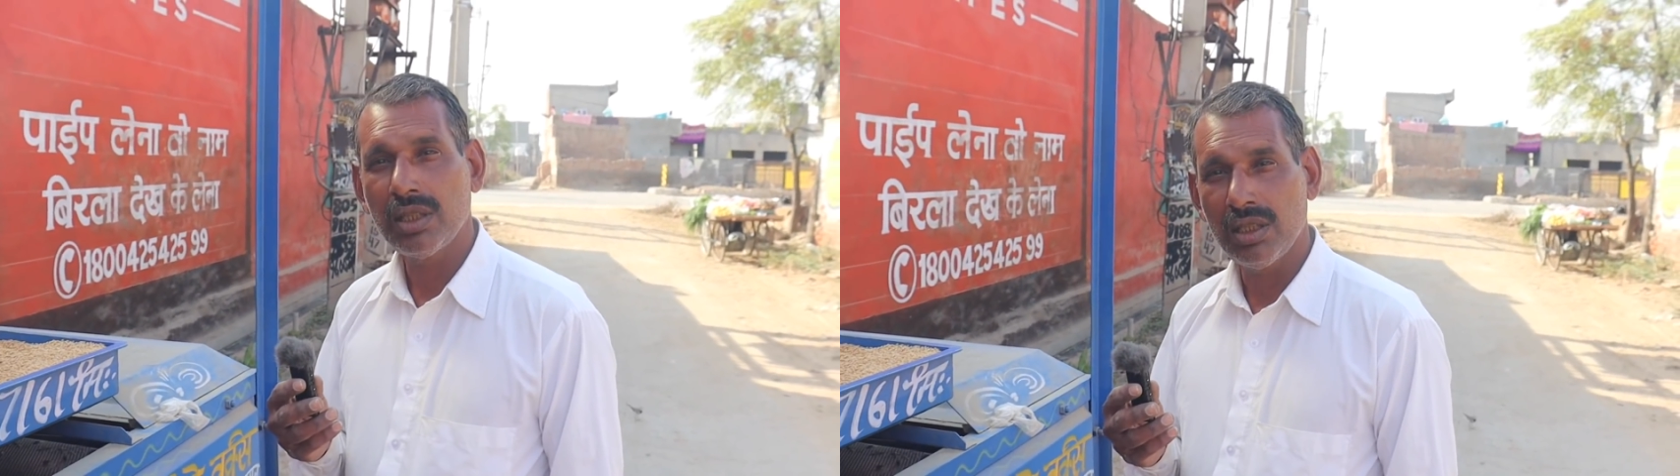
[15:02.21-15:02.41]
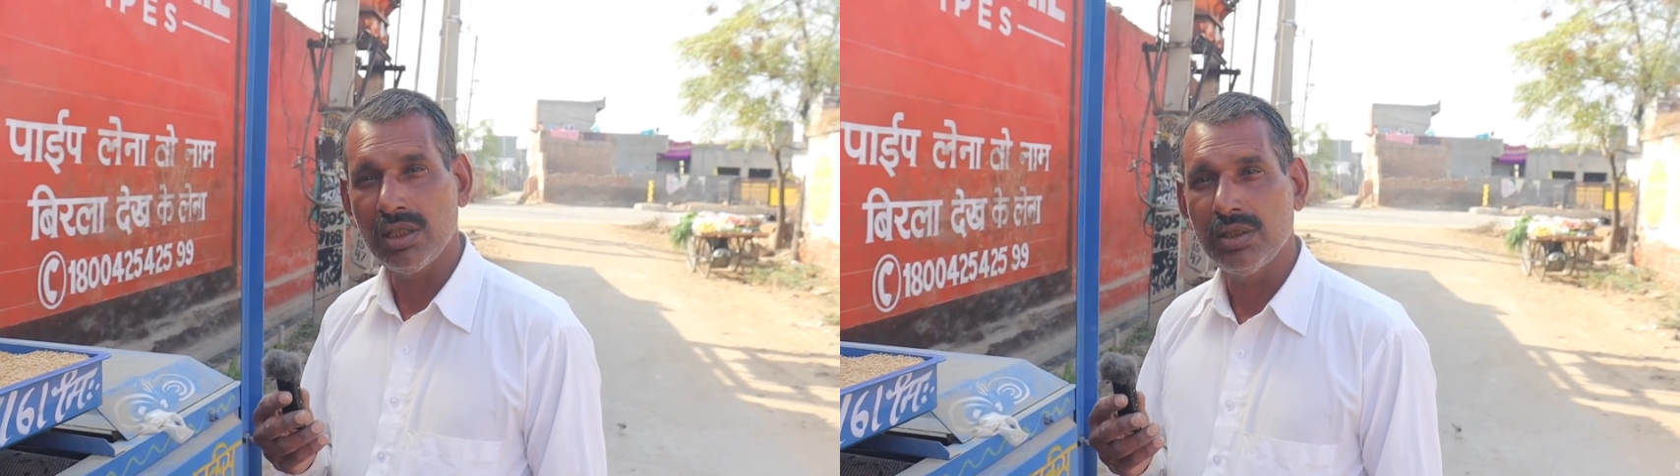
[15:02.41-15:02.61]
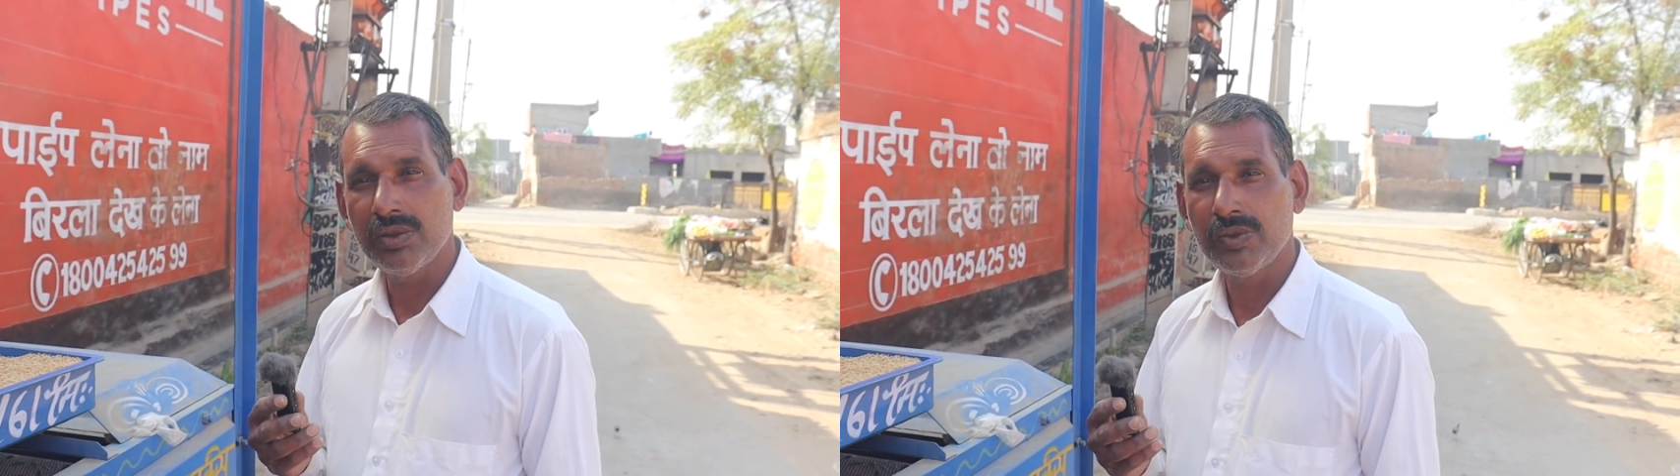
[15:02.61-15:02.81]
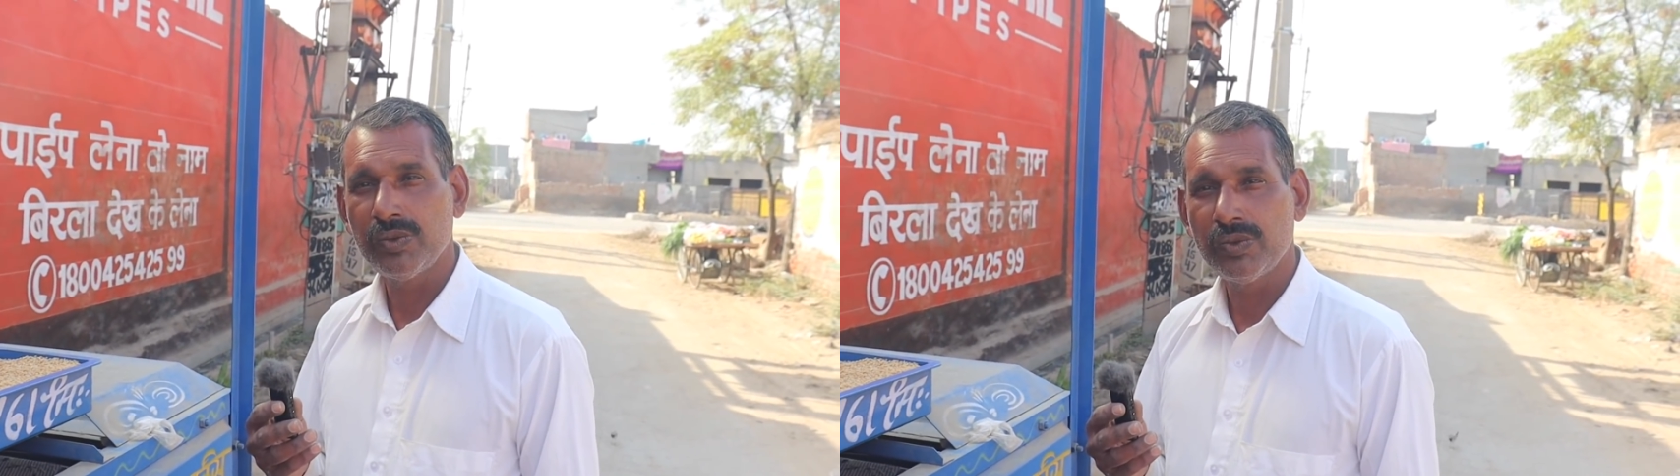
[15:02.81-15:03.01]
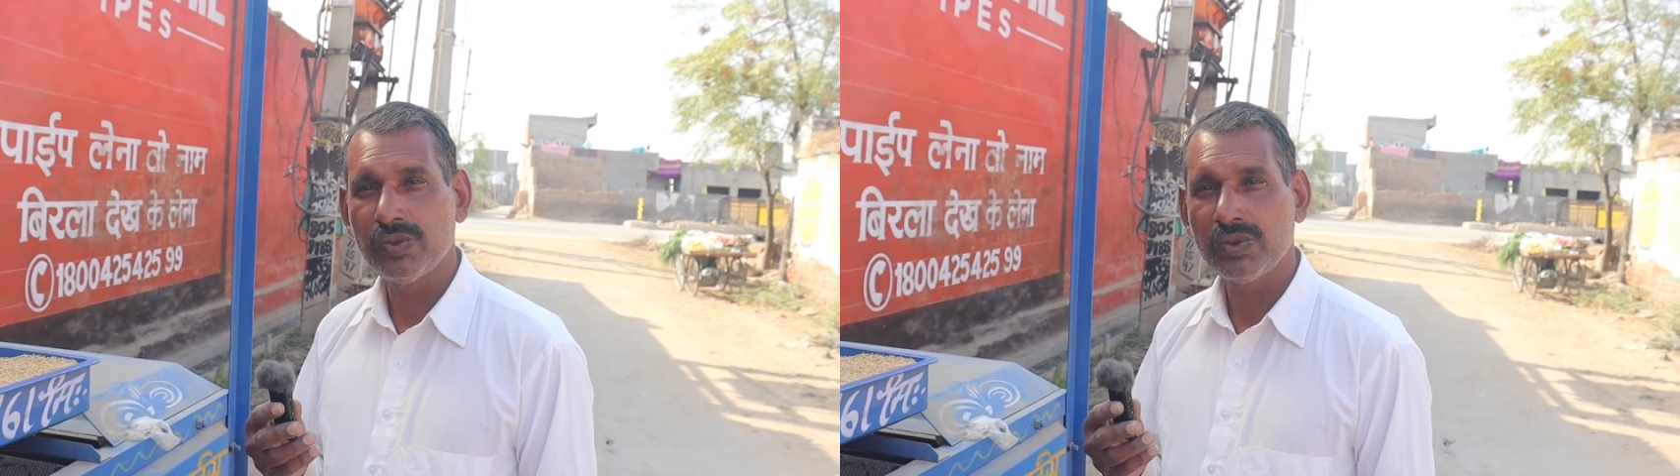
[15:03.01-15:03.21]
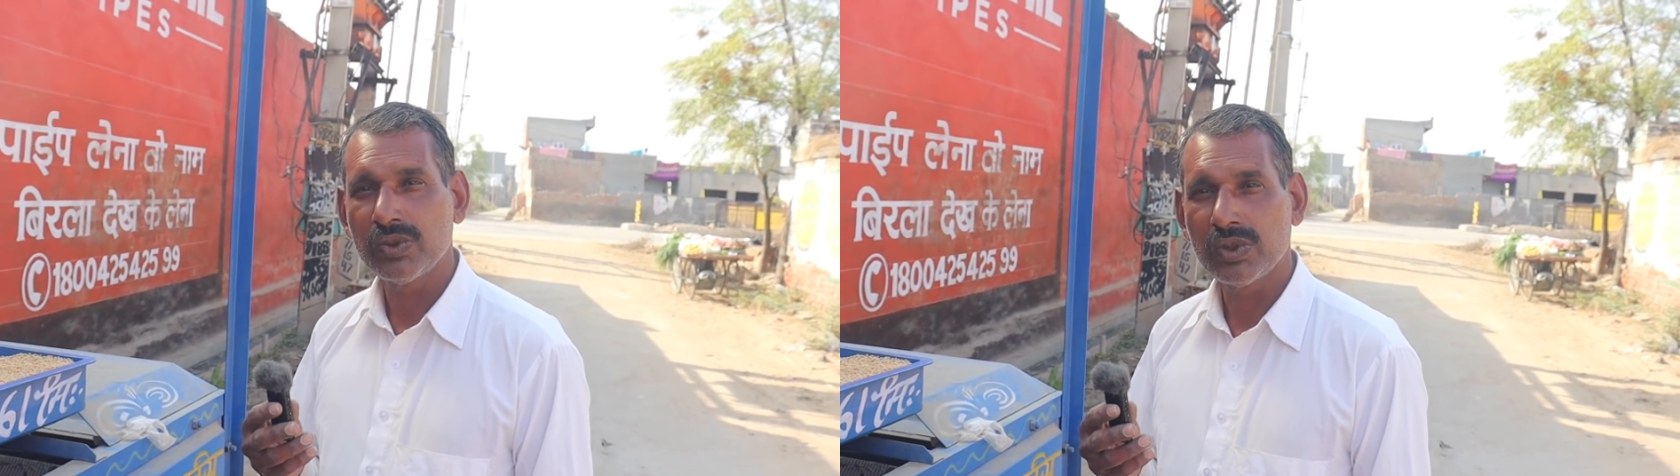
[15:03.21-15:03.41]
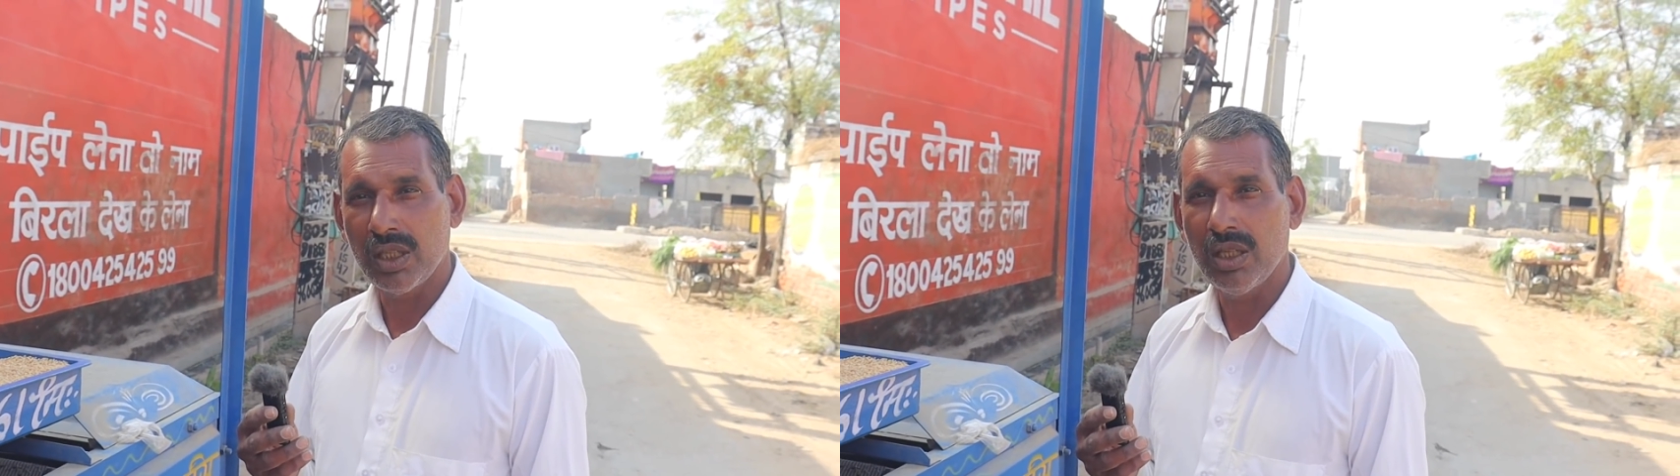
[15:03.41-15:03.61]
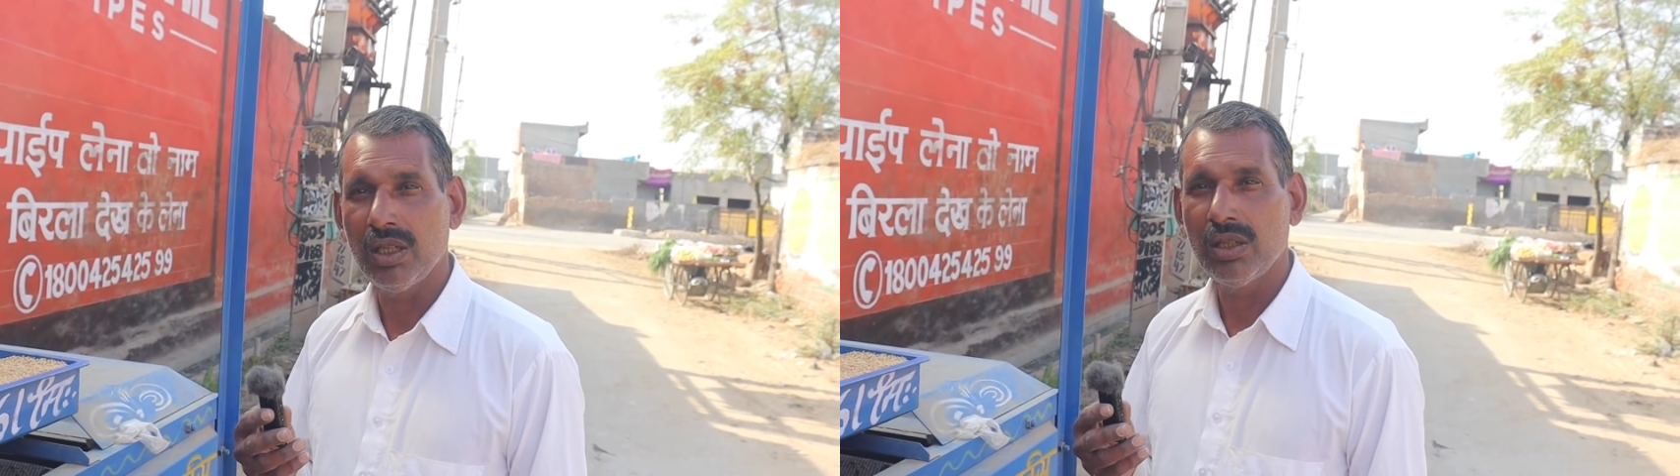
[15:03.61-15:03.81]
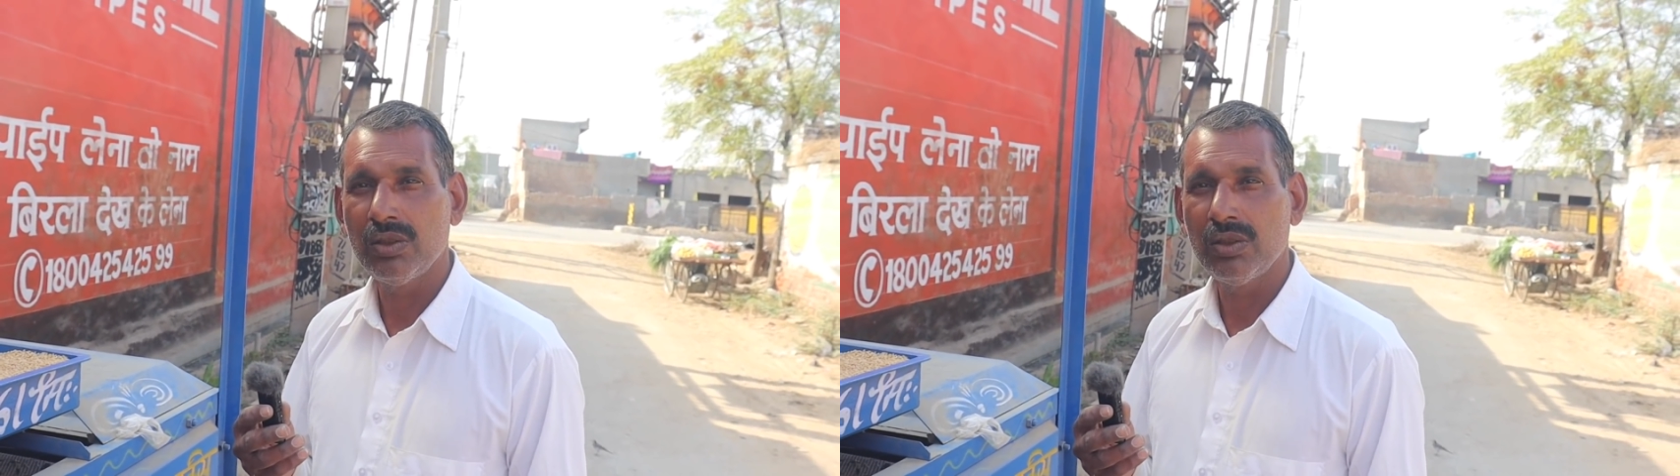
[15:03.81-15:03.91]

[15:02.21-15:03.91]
हाँ हाँ